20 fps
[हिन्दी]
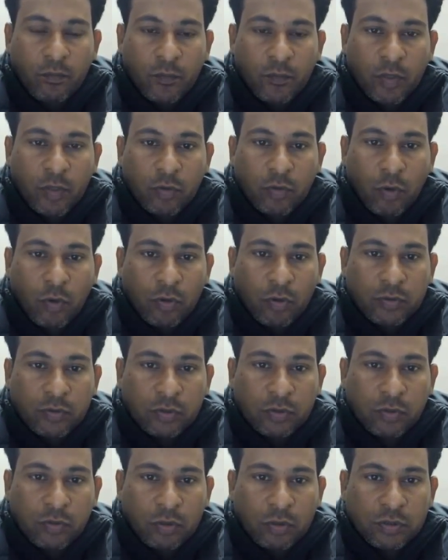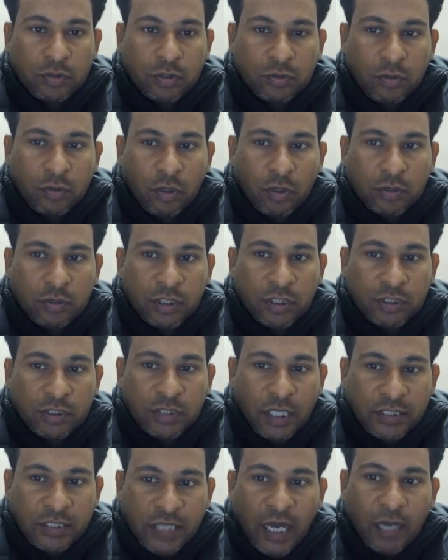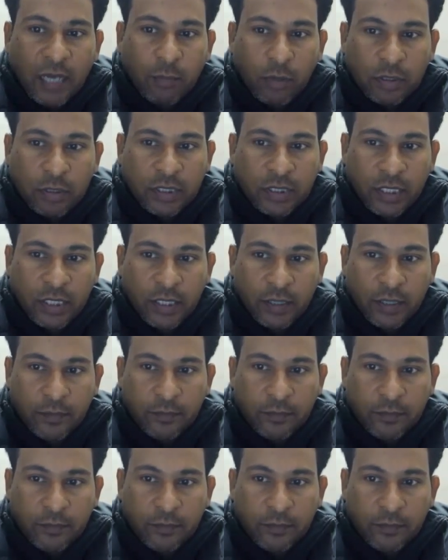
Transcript: जिसको जिसको जिसको शिष्टाचार बोलते हैं